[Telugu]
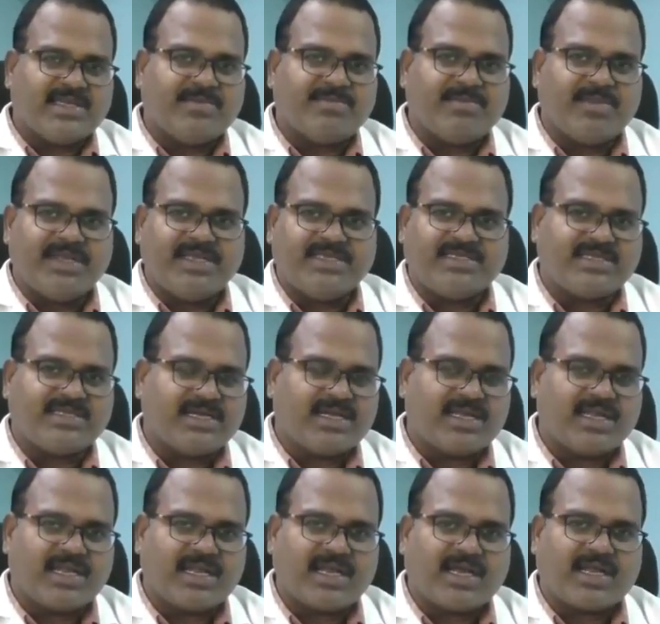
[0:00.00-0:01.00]
బ్లీచింగ్ అని
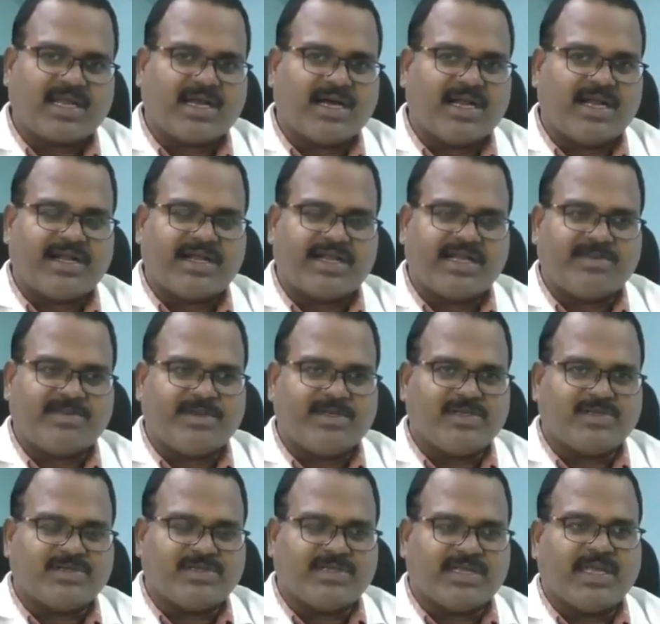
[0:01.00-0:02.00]
రకరకాల ట్రీట్మెంట్స్
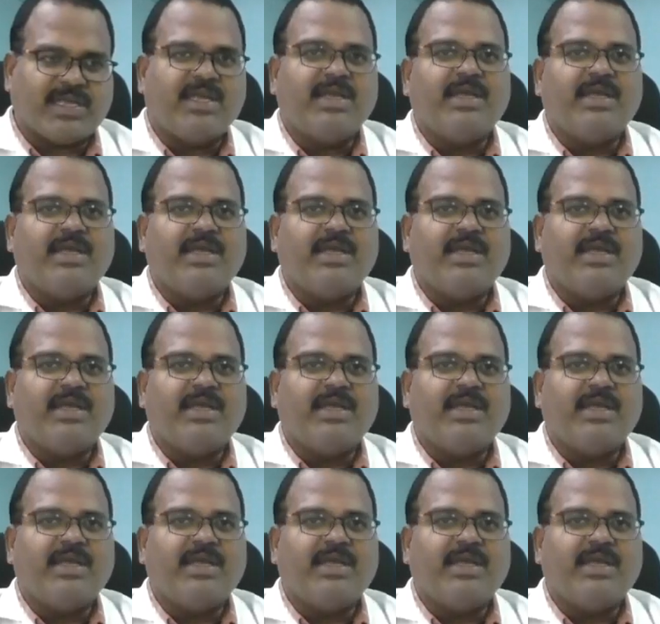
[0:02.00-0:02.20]
ఉంటాయి